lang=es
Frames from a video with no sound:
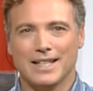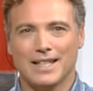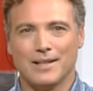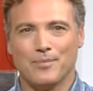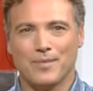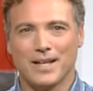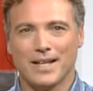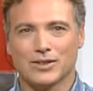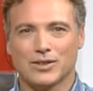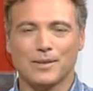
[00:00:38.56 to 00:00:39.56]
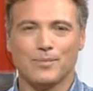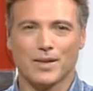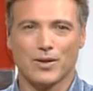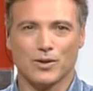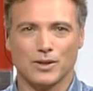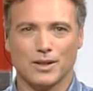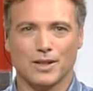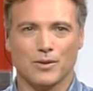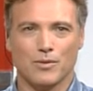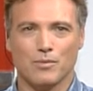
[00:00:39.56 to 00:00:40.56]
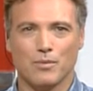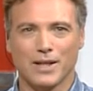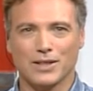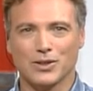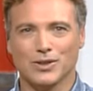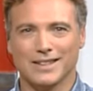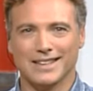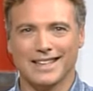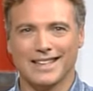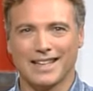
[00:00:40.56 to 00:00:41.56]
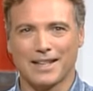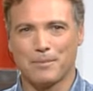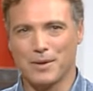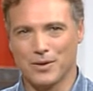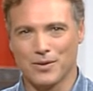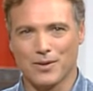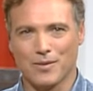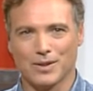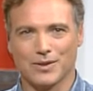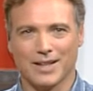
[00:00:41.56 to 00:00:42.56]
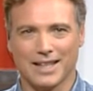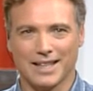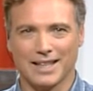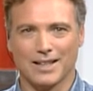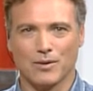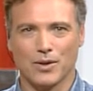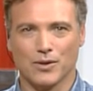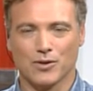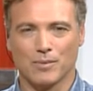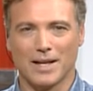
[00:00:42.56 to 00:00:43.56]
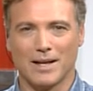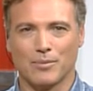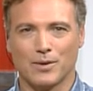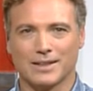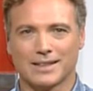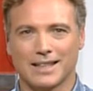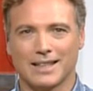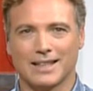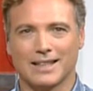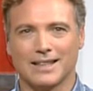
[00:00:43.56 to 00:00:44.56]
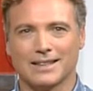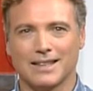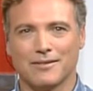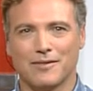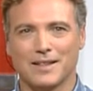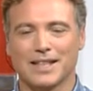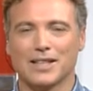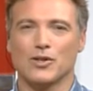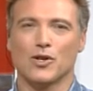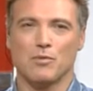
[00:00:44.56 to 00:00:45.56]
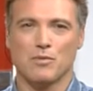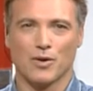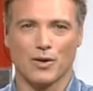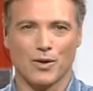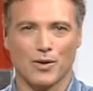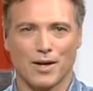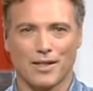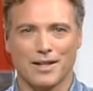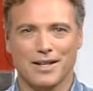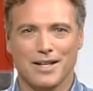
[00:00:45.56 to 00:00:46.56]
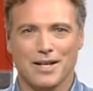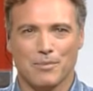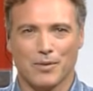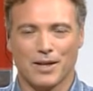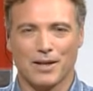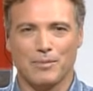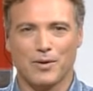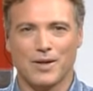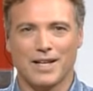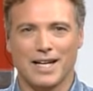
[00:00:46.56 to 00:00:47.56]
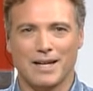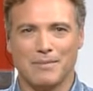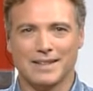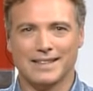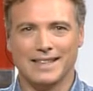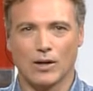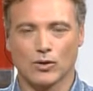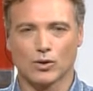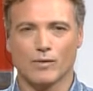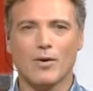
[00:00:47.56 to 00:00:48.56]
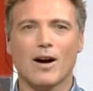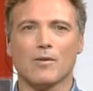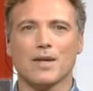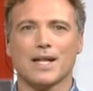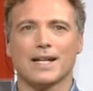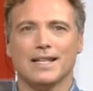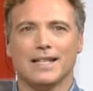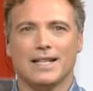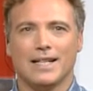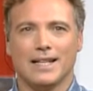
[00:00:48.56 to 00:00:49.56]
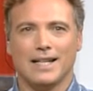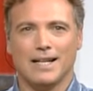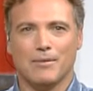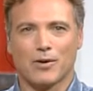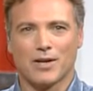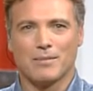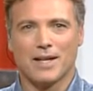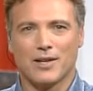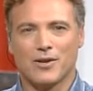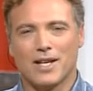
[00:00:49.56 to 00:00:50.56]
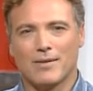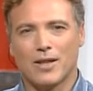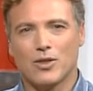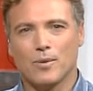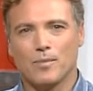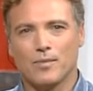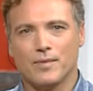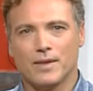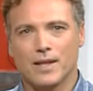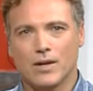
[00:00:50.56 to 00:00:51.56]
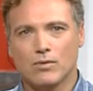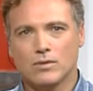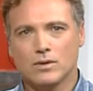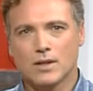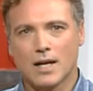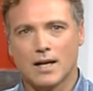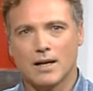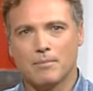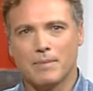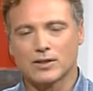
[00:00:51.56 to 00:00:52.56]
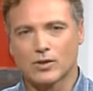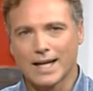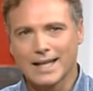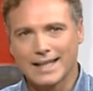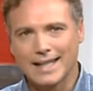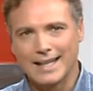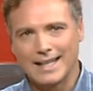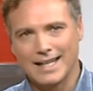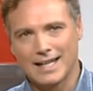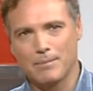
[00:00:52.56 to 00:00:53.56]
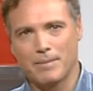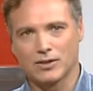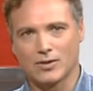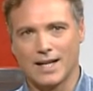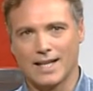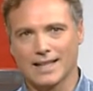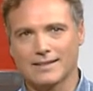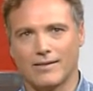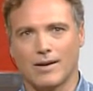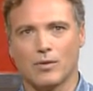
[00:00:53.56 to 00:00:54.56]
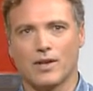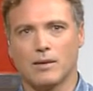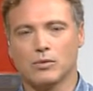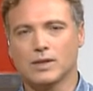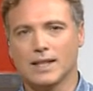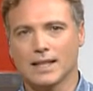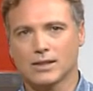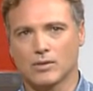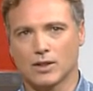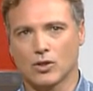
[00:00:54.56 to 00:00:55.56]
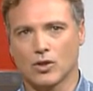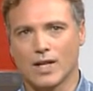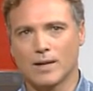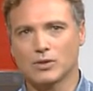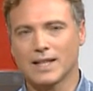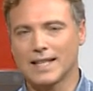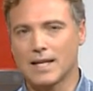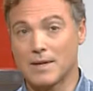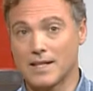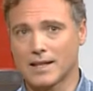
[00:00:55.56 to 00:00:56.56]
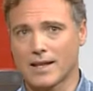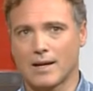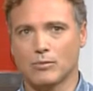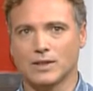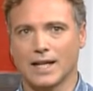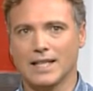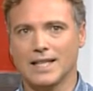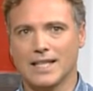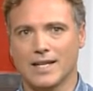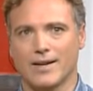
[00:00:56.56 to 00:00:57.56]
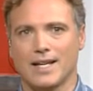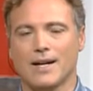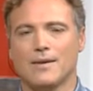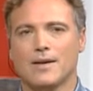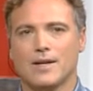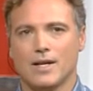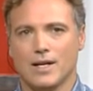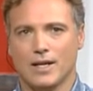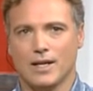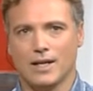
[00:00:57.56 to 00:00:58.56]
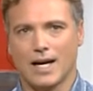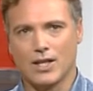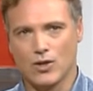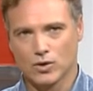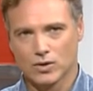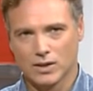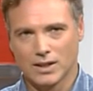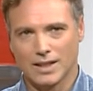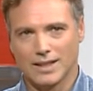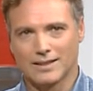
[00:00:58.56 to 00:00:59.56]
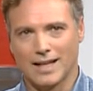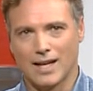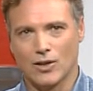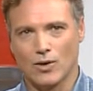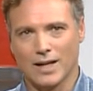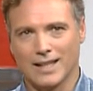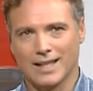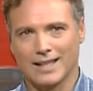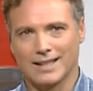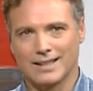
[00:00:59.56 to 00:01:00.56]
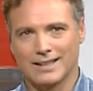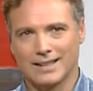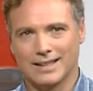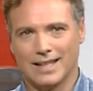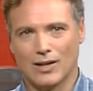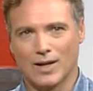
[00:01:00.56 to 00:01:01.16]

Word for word: Y eso sí, con eh, un poquito de respiro, ¿no? En cuanto a que cuando sopla por estas fechas no es lo mismo que cuando lo hace, por ejemplo, en el mes de agosto. Vamos a comenzar el programa de hoy hablando de un eh, personaje que diría que es personalidad si hablamos de la música, sobre todo de la música independiente, de la música indie. Lleva ya eh, años instalado aquí en, la